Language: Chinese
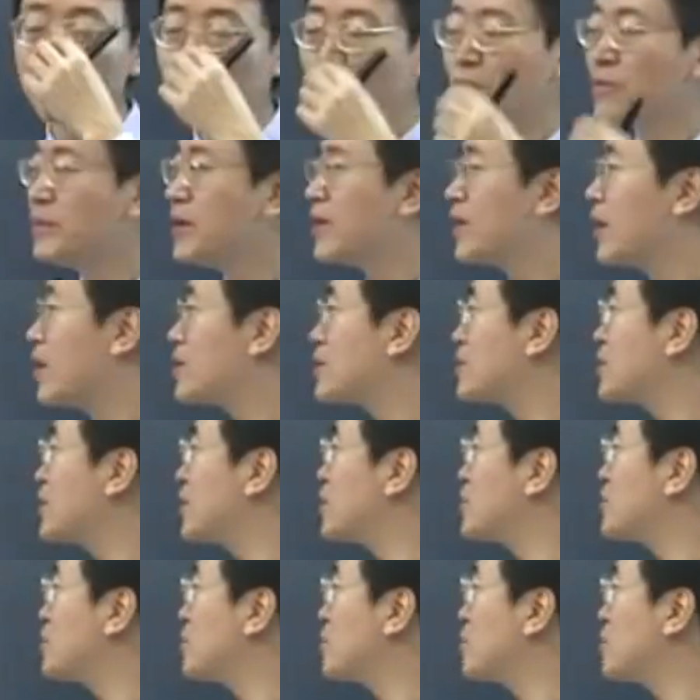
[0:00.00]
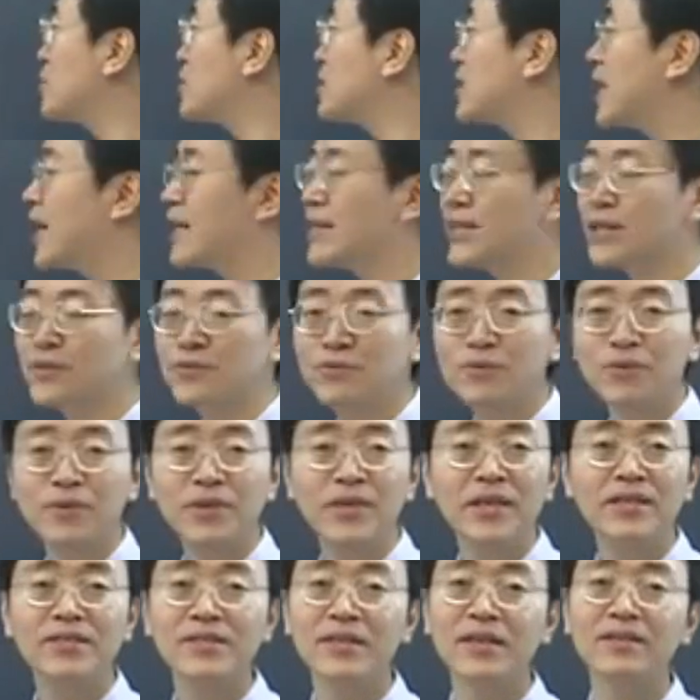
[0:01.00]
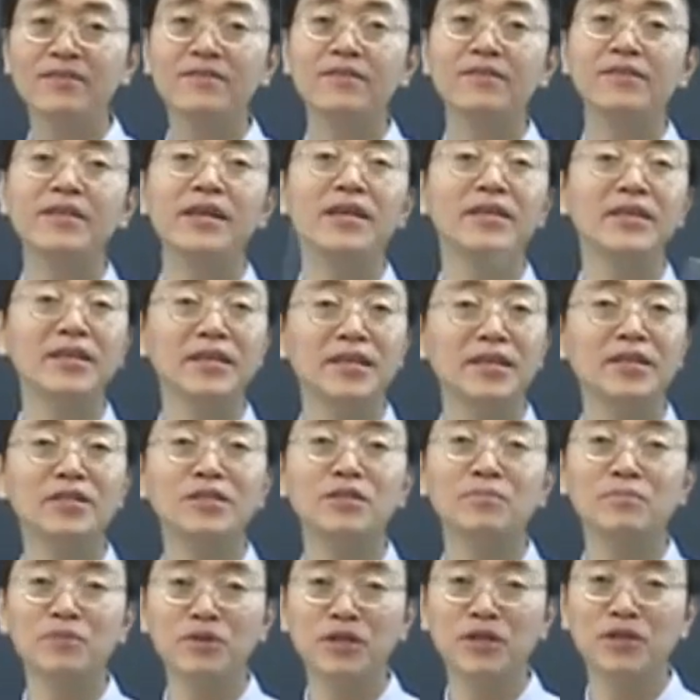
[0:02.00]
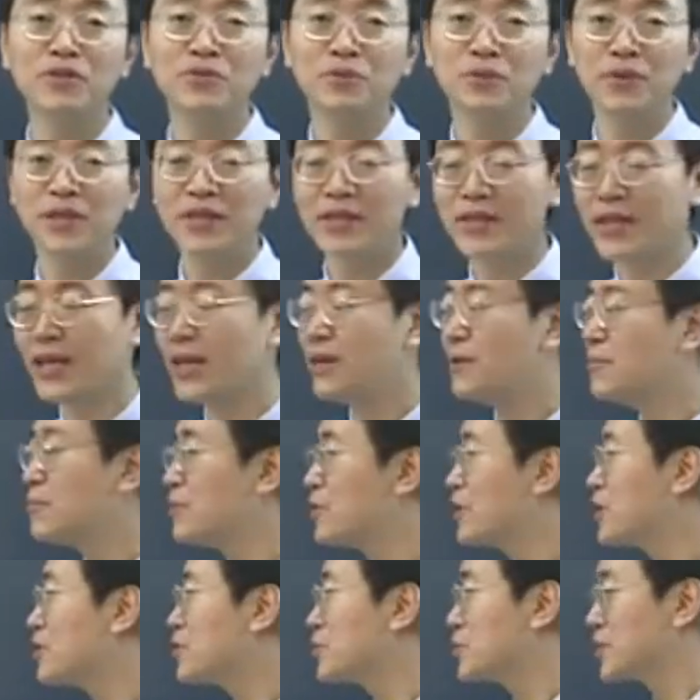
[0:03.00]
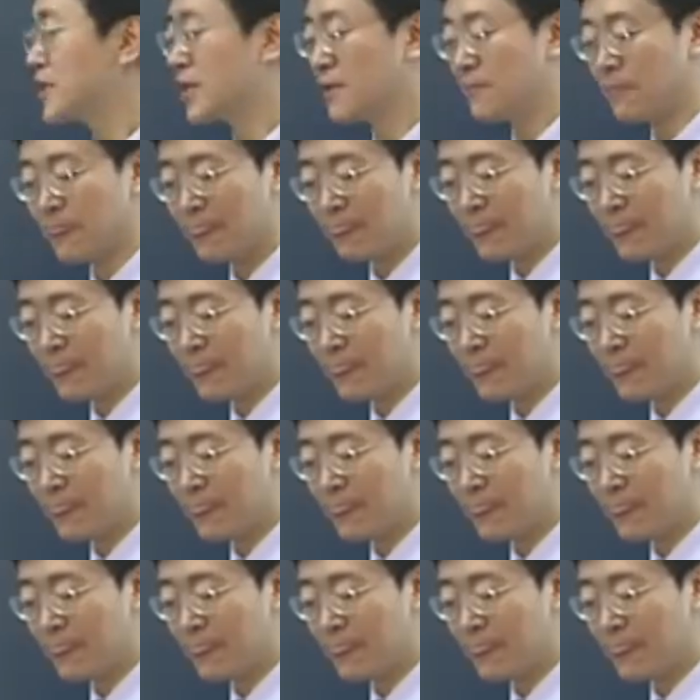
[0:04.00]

我们老师也说过，“家庭作业”这个词也一定是不可数的，不可数的。